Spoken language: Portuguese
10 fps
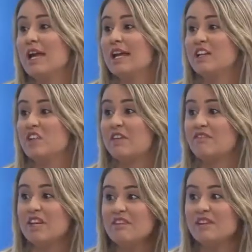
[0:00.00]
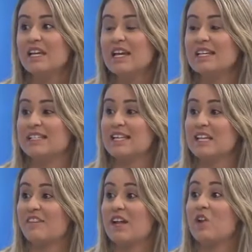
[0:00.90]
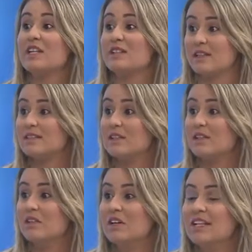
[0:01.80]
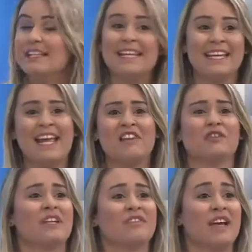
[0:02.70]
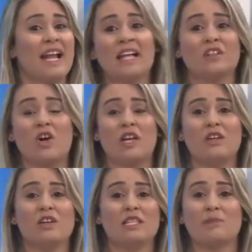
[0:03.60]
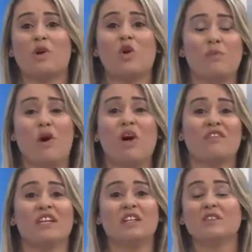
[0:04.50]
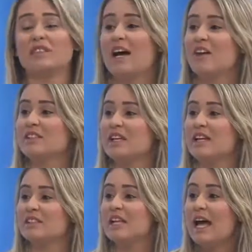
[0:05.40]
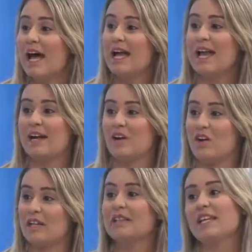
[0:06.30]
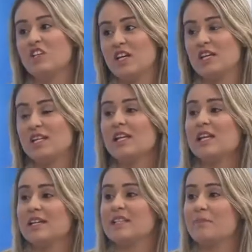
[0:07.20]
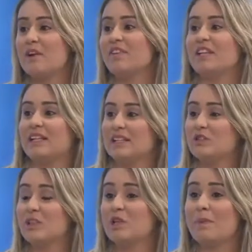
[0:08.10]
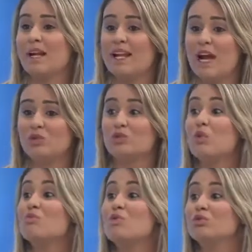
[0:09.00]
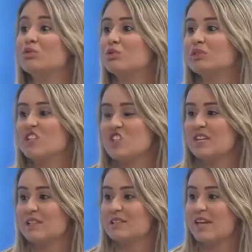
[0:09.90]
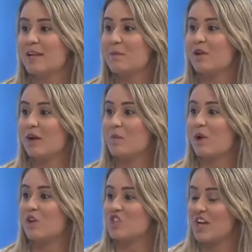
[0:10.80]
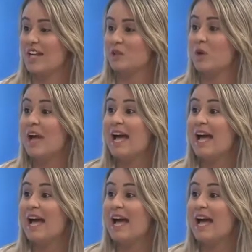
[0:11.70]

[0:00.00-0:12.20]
eles já vivem sem essa valorização. Ninguém não teve vereador que nunca se preocupou com a vida dos carroceiros. Aí agora tem gente que quer se aproveitar da situação para criar um tumulto desnecessário, porque o projeto,